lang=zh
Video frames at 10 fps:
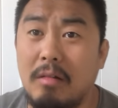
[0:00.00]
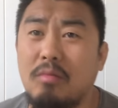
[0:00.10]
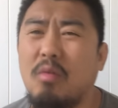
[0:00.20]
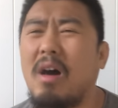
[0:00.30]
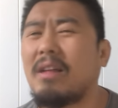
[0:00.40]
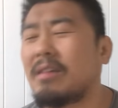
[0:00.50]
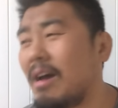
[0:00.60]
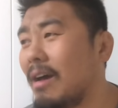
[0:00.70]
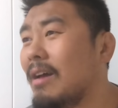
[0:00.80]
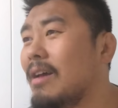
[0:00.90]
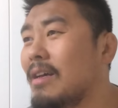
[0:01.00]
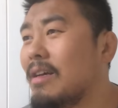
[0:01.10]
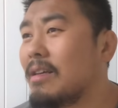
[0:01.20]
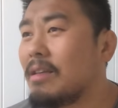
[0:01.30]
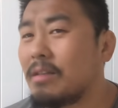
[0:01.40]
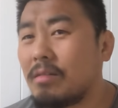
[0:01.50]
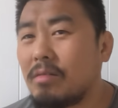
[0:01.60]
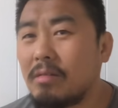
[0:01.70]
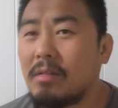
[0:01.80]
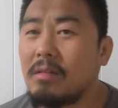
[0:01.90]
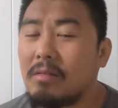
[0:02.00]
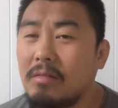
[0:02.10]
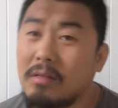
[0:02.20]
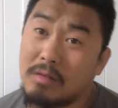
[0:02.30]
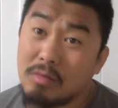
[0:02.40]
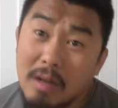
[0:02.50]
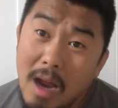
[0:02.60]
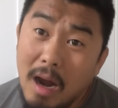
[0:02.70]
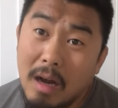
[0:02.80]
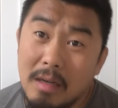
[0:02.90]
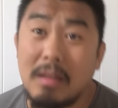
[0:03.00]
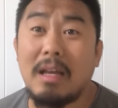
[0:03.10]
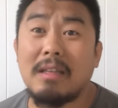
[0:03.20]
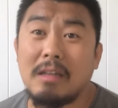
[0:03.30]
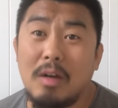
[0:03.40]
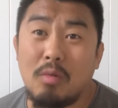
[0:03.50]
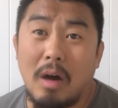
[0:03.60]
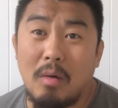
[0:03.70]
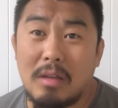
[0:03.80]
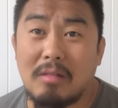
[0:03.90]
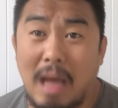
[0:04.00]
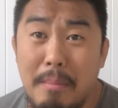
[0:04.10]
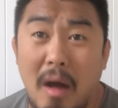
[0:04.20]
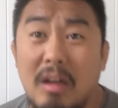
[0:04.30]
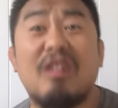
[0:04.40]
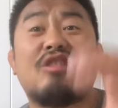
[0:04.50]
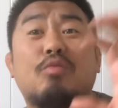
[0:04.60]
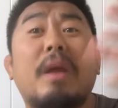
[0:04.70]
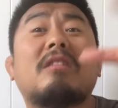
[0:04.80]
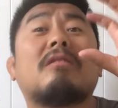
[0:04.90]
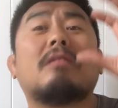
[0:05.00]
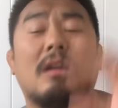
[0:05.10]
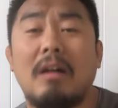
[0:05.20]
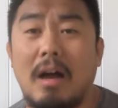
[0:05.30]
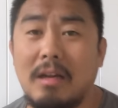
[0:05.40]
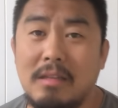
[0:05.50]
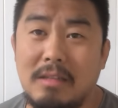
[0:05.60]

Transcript: 我操，就就就就这样。人家在德国，我操，感冒了喝冰镇可乐。